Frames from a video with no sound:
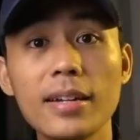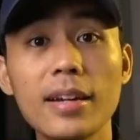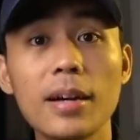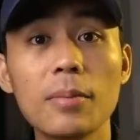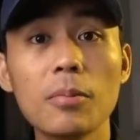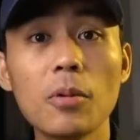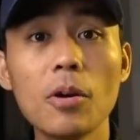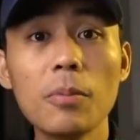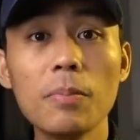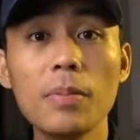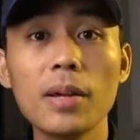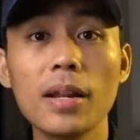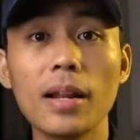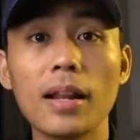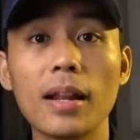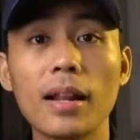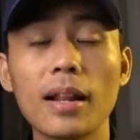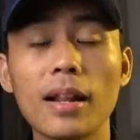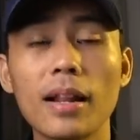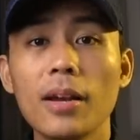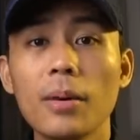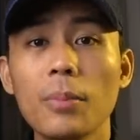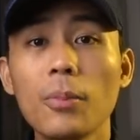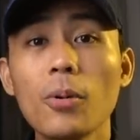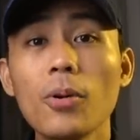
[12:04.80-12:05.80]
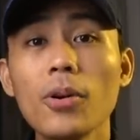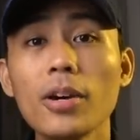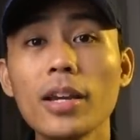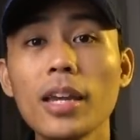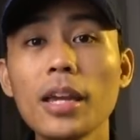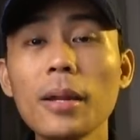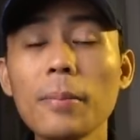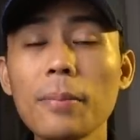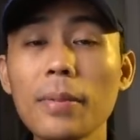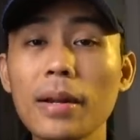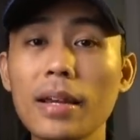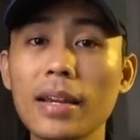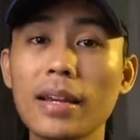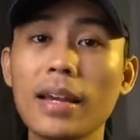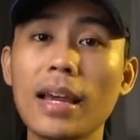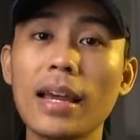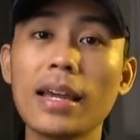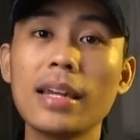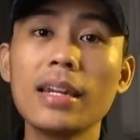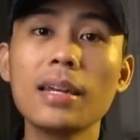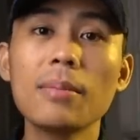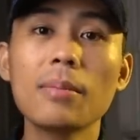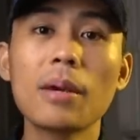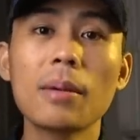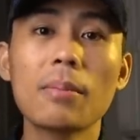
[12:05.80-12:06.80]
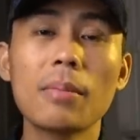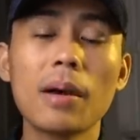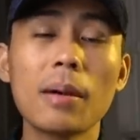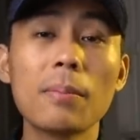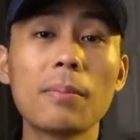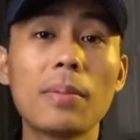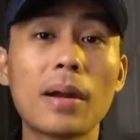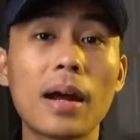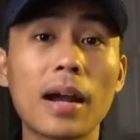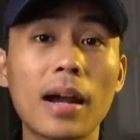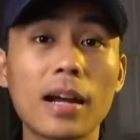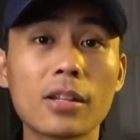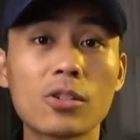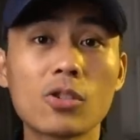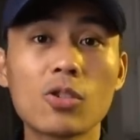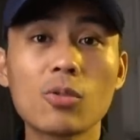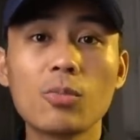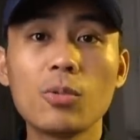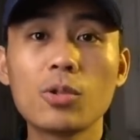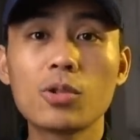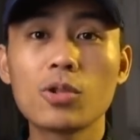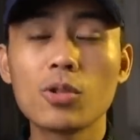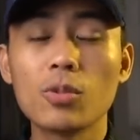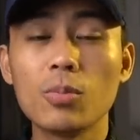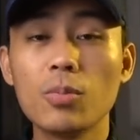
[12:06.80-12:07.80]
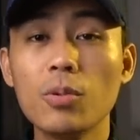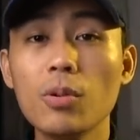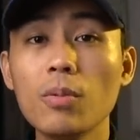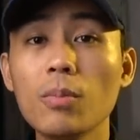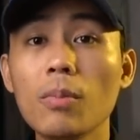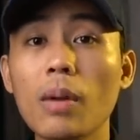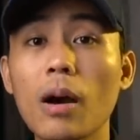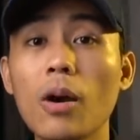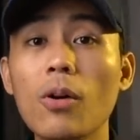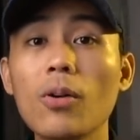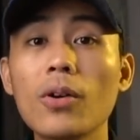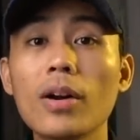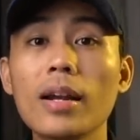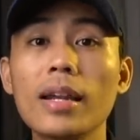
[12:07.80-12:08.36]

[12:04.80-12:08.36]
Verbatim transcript: di dalam mobil. Mungkin mereka ini memang berangkat subuh-subuh mau